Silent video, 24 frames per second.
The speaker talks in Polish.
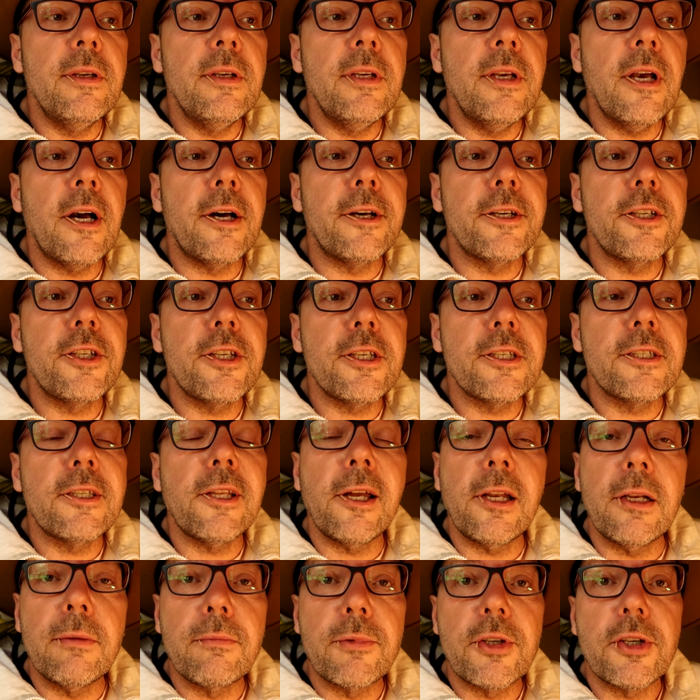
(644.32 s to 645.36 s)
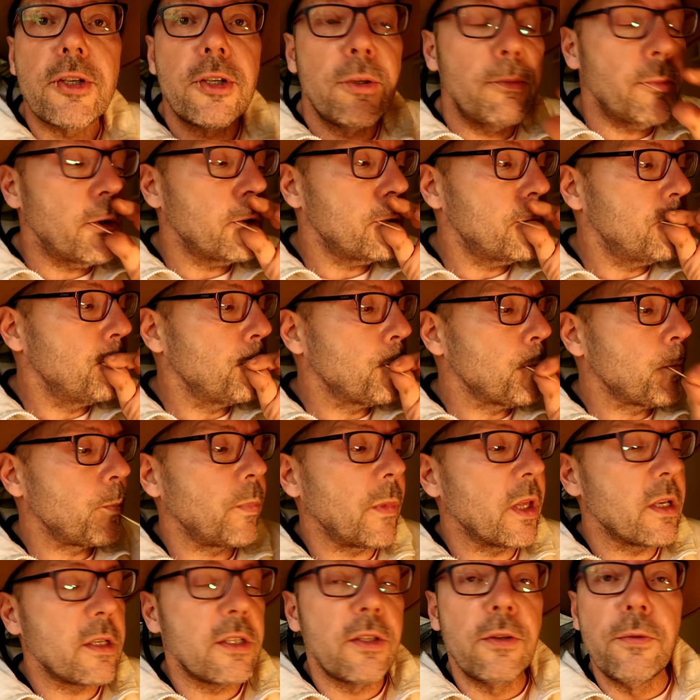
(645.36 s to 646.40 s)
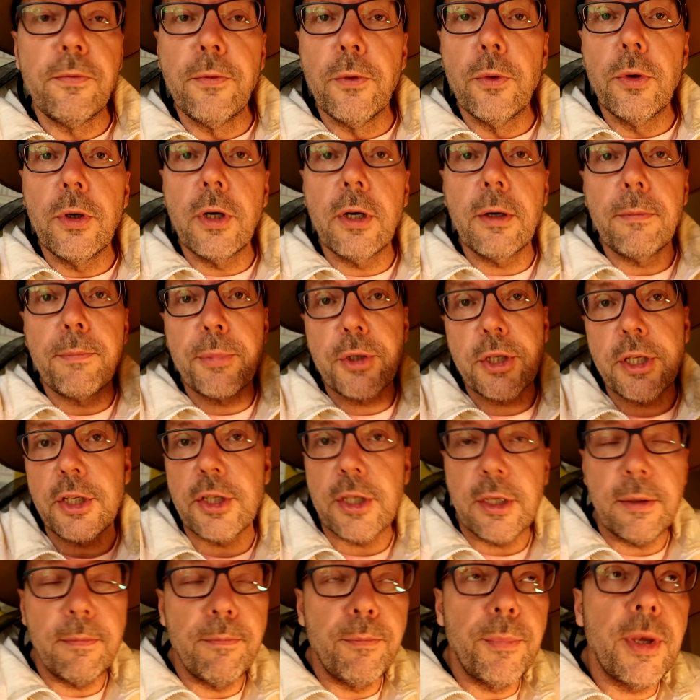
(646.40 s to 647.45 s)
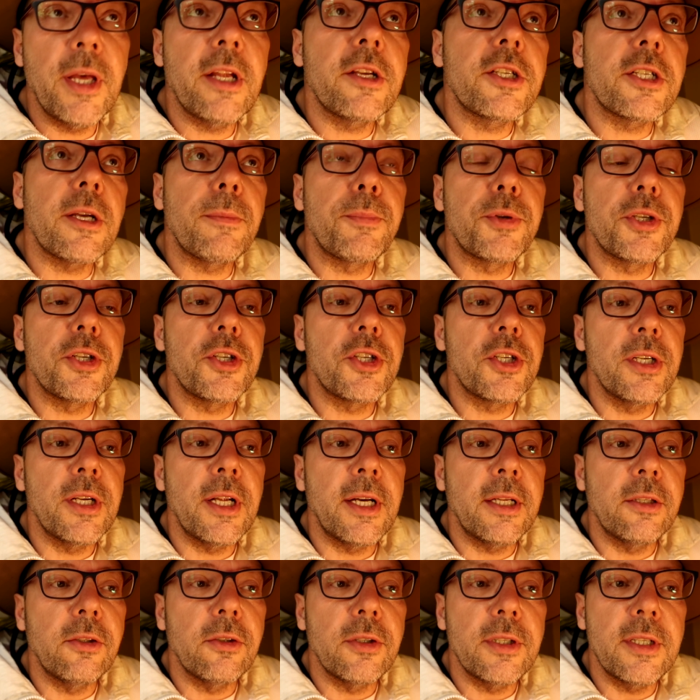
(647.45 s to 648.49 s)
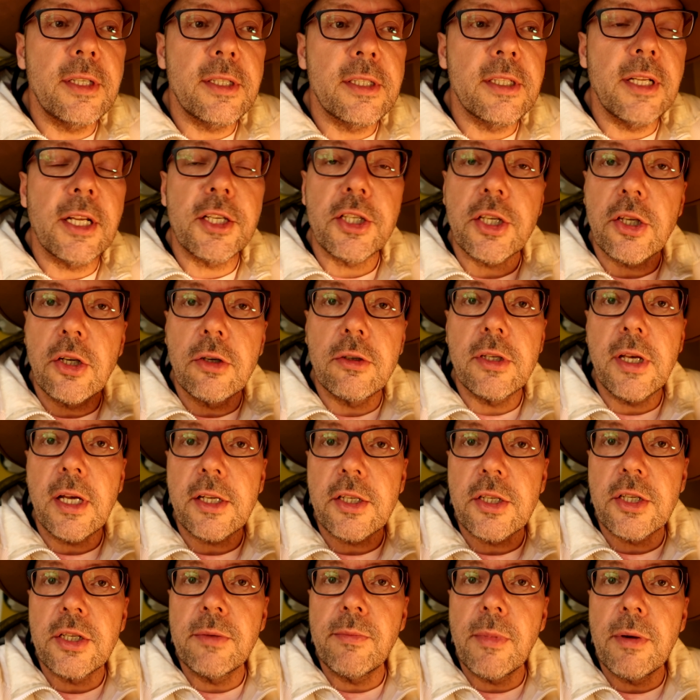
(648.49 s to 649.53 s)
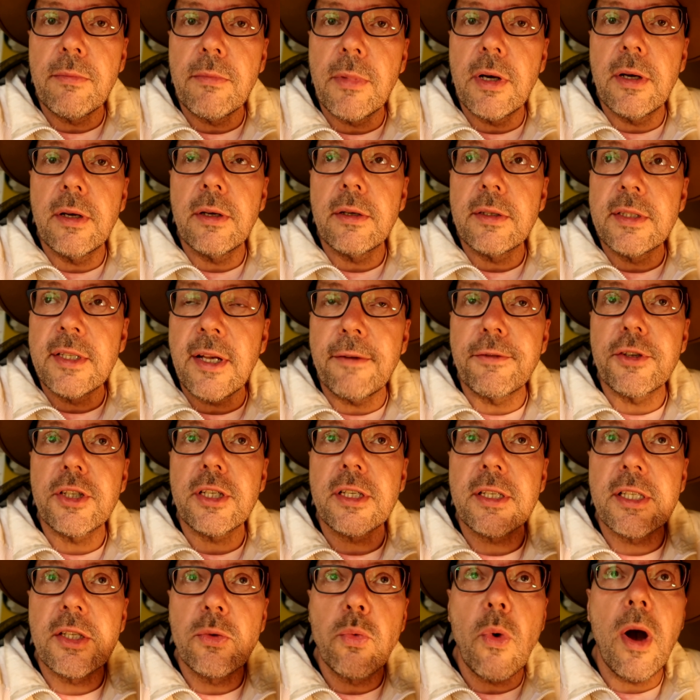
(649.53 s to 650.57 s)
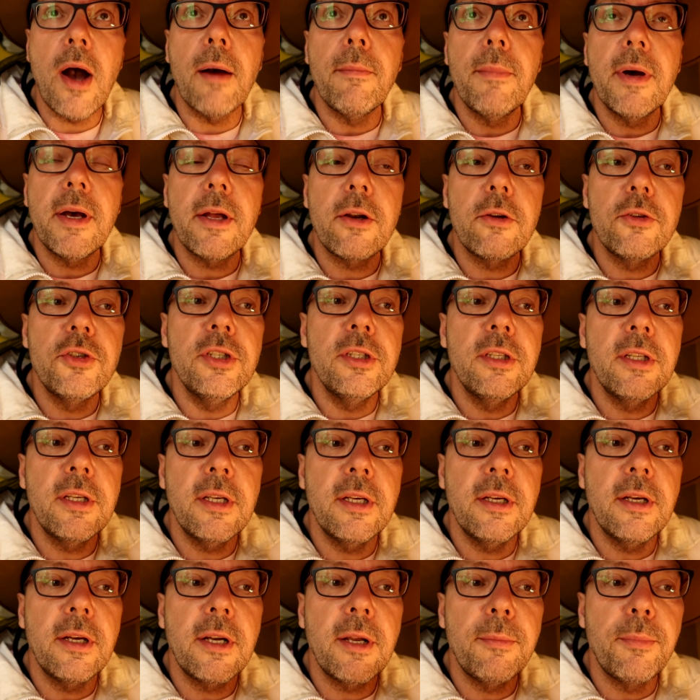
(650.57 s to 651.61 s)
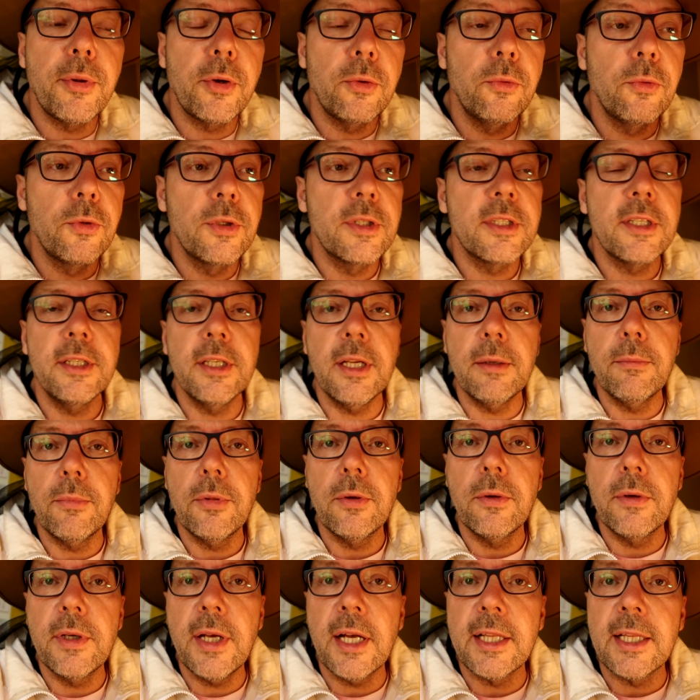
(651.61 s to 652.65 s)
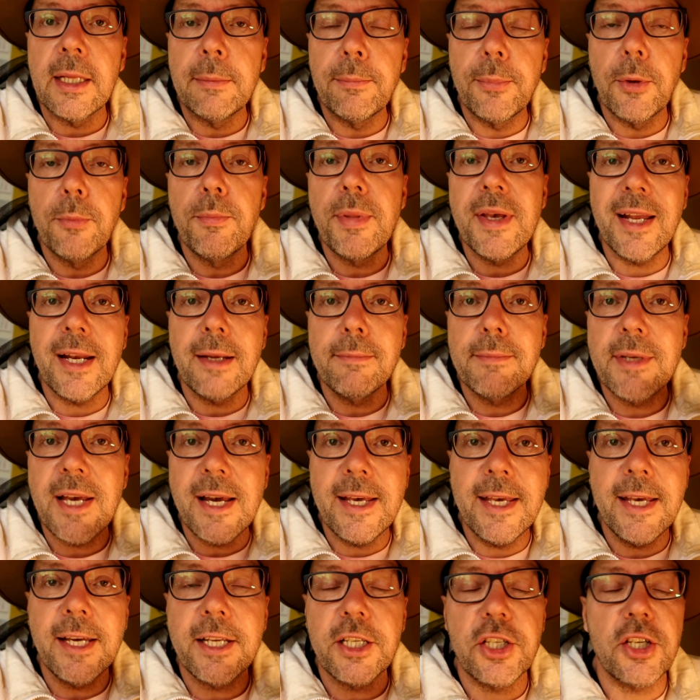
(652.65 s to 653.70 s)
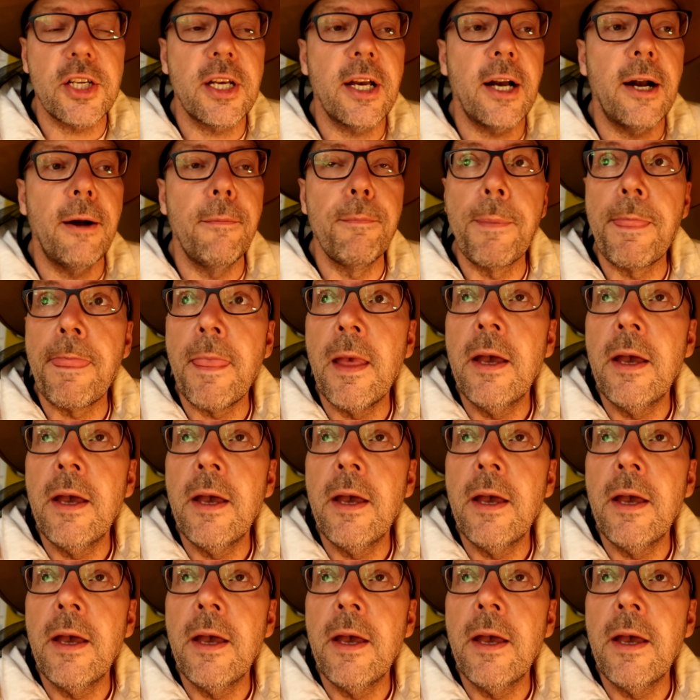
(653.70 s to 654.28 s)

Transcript: Ja się staram trzymać z dwóch przyczyn. Pierwsza przyczyna to jest, dlaczego ja trzymam e, zawsze słabe rodziny reprodukcyjne, bo ja tam pobieram jajeczka